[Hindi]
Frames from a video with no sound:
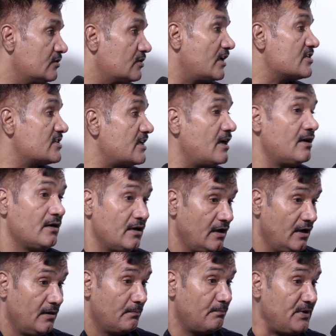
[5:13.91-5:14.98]
दरअसल
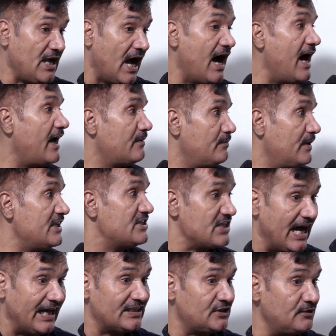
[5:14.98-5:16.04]
बिहार में
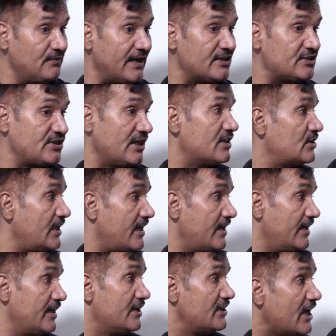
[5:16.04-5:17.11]
जातिवाद चलता
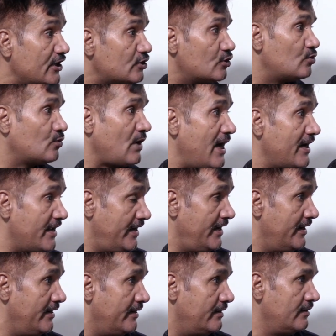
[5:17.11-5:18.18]
रहना यही तो दुकान है
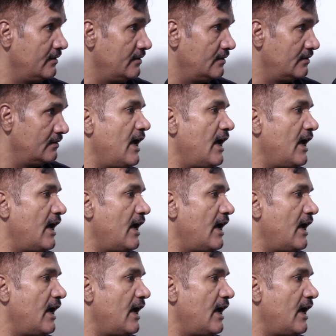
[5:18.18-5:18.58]
हम्म।